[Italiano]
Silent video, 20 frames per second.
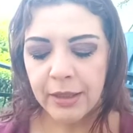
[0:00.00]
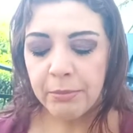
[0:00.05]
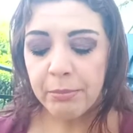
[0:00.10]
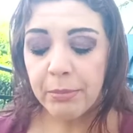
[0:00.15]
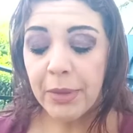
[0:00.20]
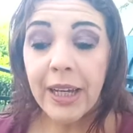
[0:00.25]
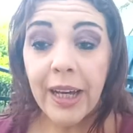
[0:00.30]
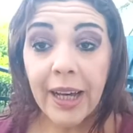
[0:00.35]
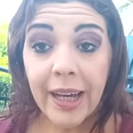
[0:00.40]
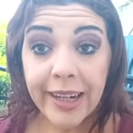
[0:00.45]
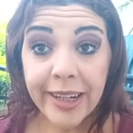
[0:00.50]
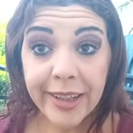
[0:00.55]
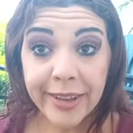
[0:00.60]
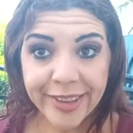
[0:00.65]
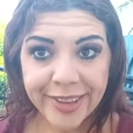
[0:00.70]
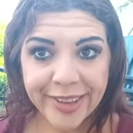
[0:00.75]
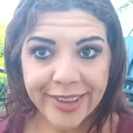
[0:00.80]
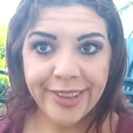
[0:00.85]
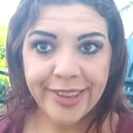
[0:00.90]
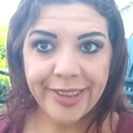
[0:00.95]
Magari
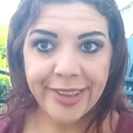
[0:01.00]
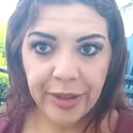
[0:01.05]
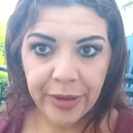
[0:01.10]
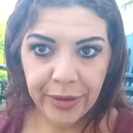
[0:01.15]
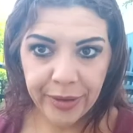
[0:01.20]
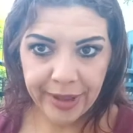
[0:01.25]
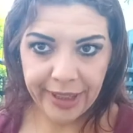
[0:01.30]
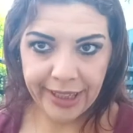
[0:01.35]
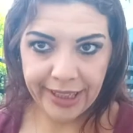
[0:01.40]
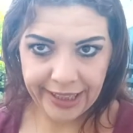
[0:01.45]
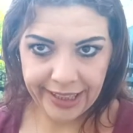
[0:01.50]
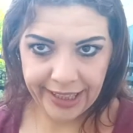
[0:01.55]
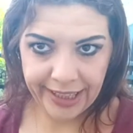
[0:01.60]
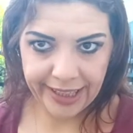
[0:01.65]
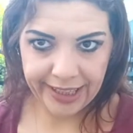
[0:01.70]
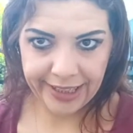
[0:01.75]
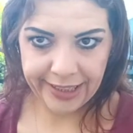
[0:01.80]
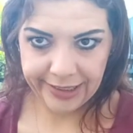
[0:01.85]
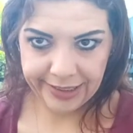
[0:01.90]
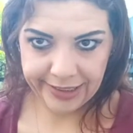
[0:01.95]
ora
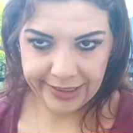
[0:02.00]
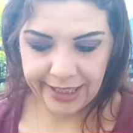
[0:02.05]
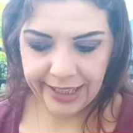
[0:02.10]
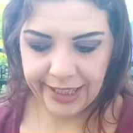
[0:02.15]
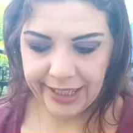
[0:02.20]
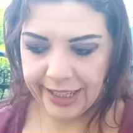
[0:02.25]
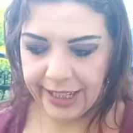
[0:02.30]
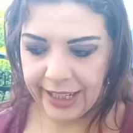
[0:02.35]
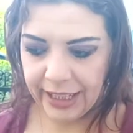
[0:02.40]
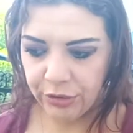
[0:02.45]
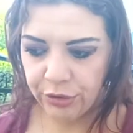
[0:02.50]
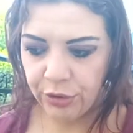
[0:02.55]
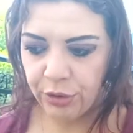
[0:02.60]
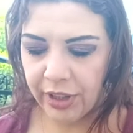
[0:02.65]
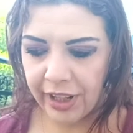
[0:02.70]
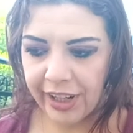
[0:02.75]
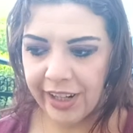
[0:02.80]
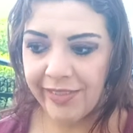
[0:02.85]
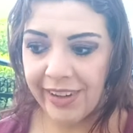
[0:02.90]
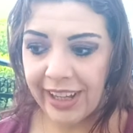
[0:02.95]
che eh,
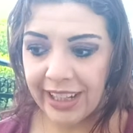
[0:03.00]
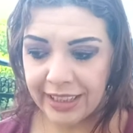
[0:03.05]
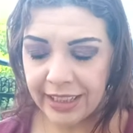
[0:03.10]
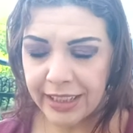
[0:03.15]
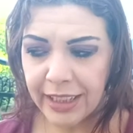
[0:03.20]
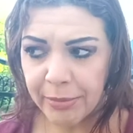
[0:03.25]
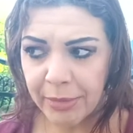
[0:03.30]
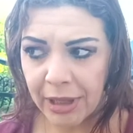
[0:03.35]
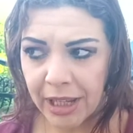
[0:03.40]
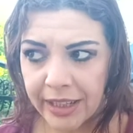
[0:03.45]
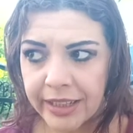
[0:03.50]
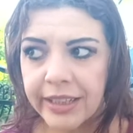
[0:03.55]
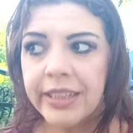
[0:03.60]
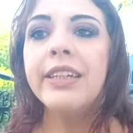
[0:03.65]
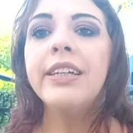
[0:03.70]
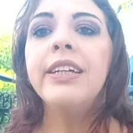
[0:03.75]
sono arrivate da me...